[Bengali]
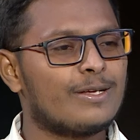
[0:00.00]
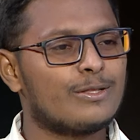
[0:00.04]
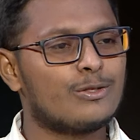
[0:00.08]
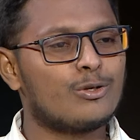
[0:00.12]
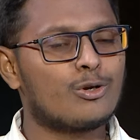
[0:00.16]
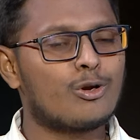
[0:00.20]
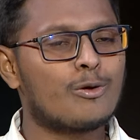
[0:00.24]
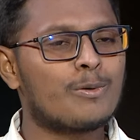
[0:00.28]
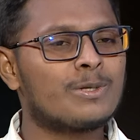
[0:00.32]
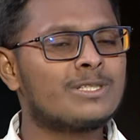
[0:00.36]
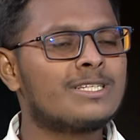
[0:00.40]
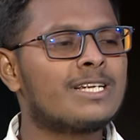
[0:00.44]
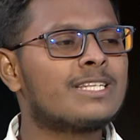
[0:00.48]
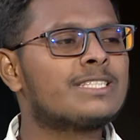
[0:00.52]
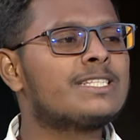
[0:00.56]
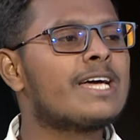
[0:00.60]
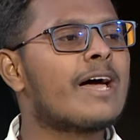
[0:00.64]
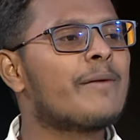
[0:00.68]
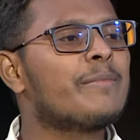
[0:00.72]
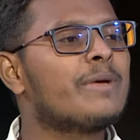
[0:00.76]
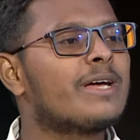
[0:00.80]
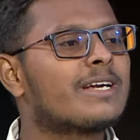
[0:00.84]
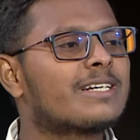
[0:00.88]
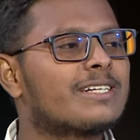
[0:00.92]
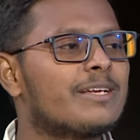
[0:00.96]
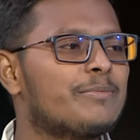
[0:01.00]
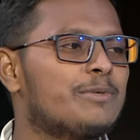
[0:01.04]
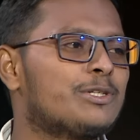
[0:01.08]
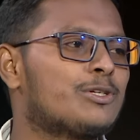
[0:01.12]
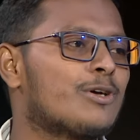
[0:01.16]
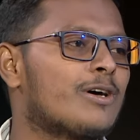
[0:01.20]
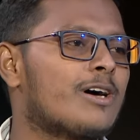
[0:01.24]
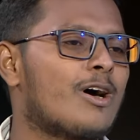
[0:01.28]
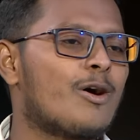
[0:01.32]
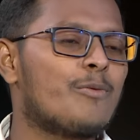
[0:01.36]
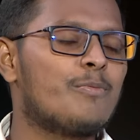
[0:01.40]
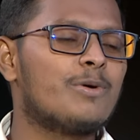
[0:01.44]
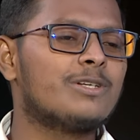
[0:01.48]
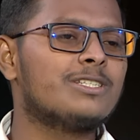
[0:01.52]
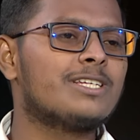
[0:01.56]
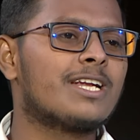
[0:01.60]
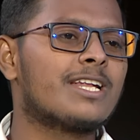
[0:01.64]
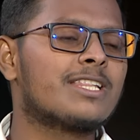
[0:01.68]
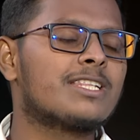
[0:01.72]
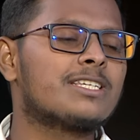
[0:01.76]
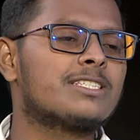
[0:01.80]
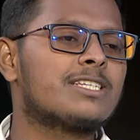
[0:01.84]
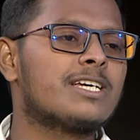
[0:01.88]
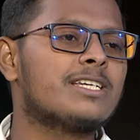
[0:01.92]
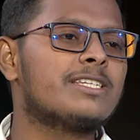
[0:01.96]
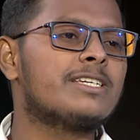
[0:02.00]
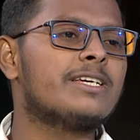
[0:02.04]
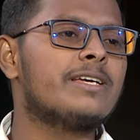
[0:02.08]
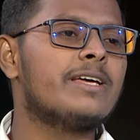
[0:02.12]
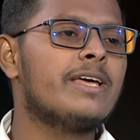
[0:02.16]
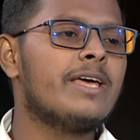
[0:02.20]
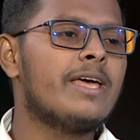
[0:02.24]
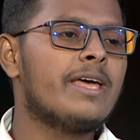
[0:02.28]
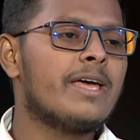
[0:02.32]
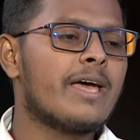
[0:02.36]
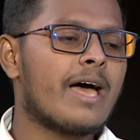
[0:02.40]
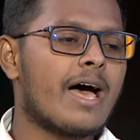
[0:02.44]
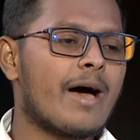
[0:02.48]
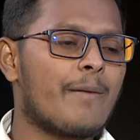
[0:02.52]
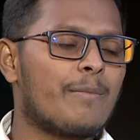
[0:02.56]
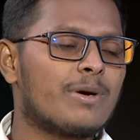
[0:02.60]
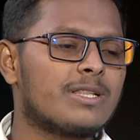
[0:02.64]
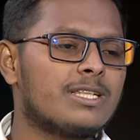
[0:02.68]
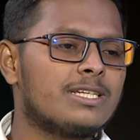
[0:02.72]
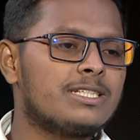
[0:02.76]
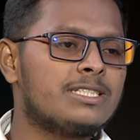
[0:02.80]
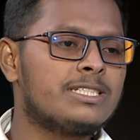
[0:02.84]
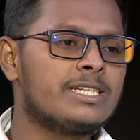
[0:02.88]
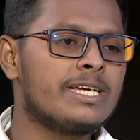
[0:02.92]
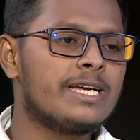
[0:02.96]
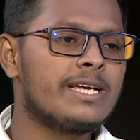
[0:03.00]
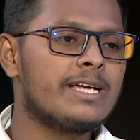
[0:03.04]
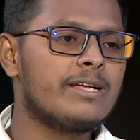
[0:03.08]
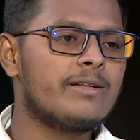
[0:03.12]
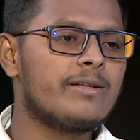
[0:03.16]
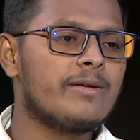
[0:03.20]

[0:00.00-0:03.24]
ধন্যবাদ জানাচ্ছি আমি একটা বিষয় আহ্বান জানাতে চাই যে আমাদের যে